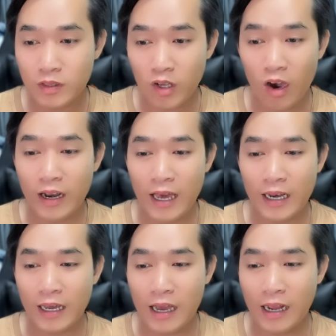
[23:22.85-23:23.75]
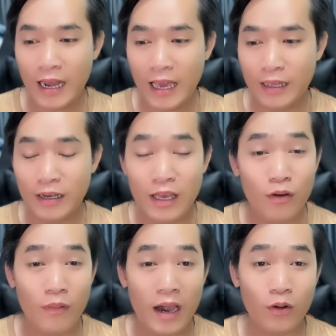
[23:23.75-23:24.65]
cho nên á ở đây
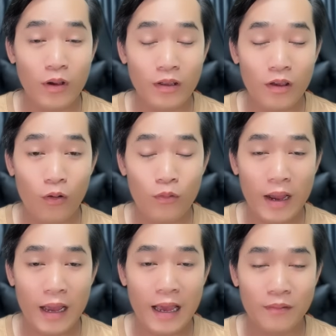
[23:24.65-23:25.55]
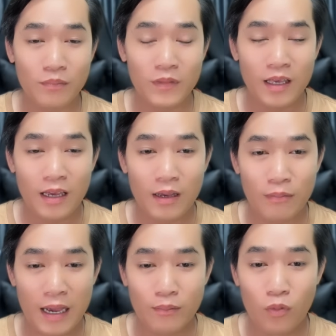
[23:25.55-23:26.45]
nếu mà anh nguyên vũ mà
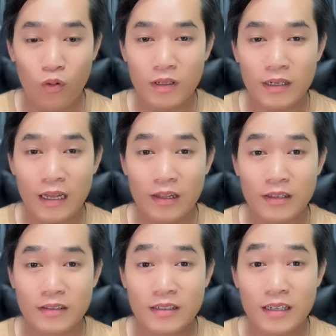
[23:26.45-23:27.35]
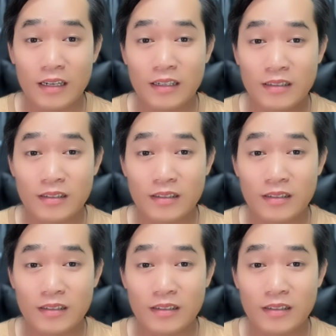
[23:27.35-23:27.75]
mà muốn là là, là